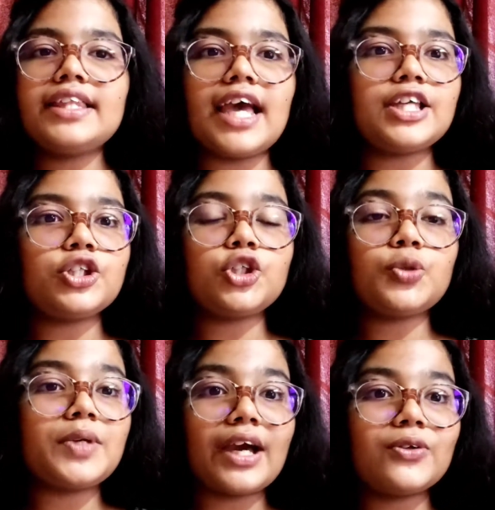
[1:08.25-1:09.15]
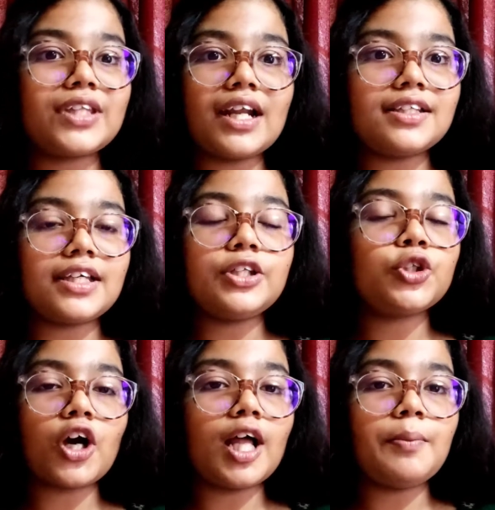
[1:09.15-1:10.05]
তাই জন্য তুমি এখন তাড়াতাড়ি
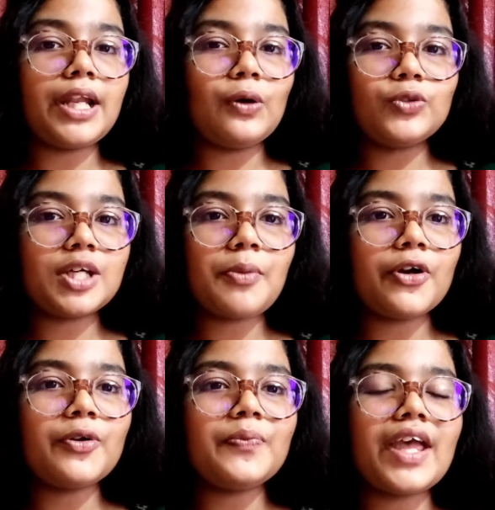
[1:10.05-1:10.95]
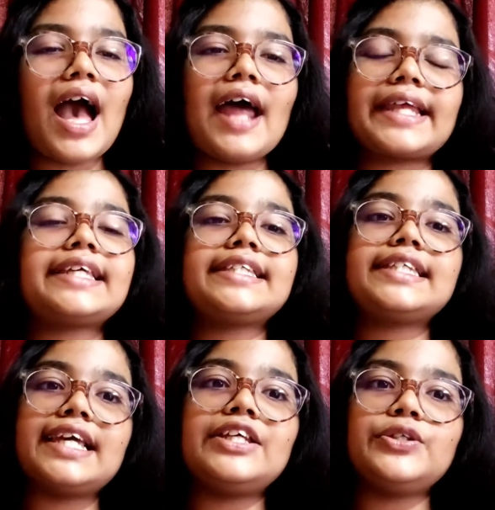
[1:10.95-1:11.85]
সকালবেলা উঠে পড়ো আর একটা
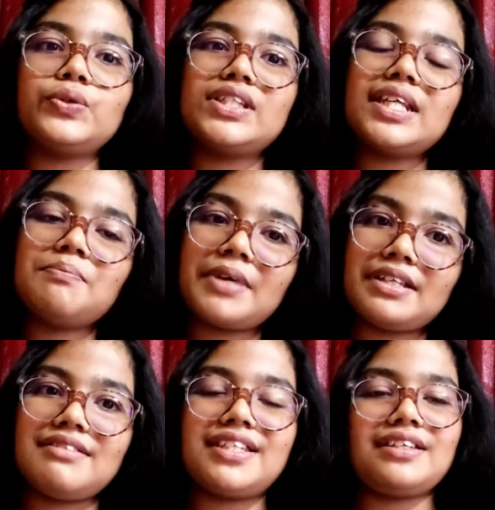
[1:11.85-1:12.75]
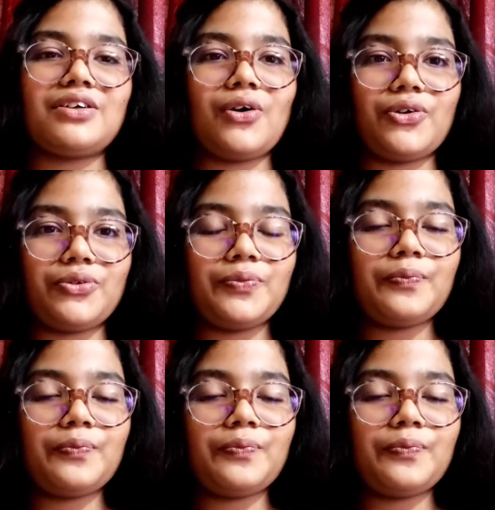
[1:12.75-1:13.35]
ডেলি রুটিন মেনটেন করো